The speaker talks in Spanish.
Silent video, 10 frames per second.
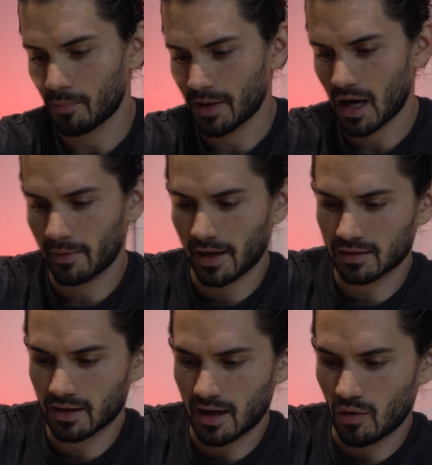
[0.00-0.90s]
copia
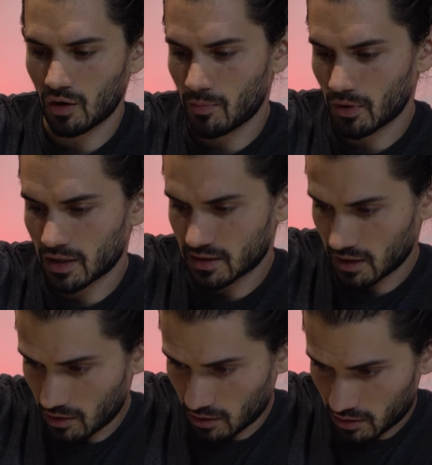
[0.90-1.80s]
barata o algo por el
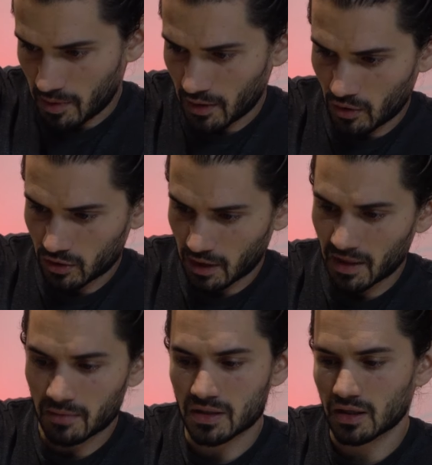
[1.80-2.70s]
estilo, pero
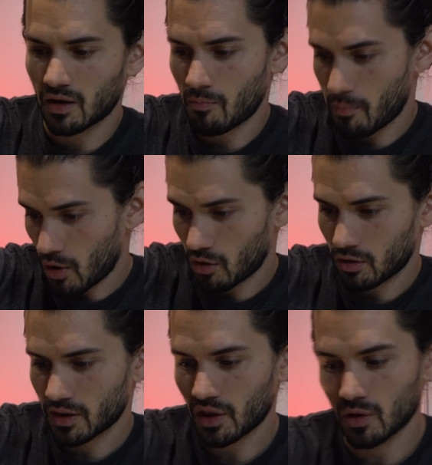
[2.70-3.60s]
también investigué un
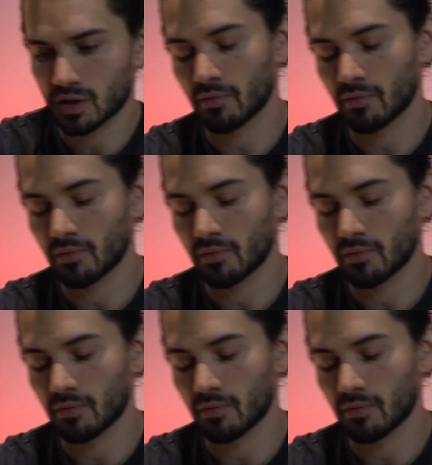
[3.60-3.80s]
poco, hice los